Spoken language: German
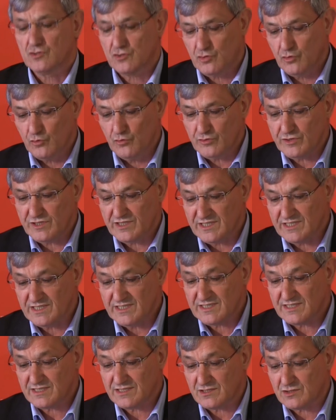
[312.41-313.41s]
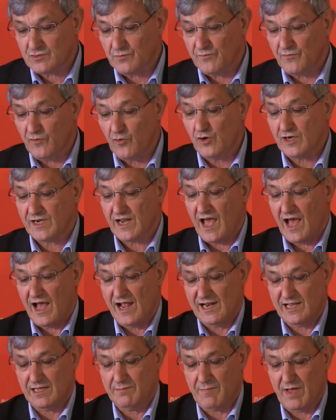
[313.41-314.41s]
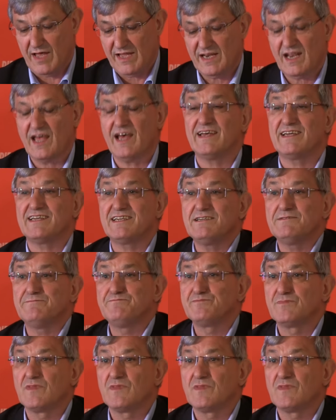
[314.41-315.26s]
tut dies zum Wohl der Allgemeinheit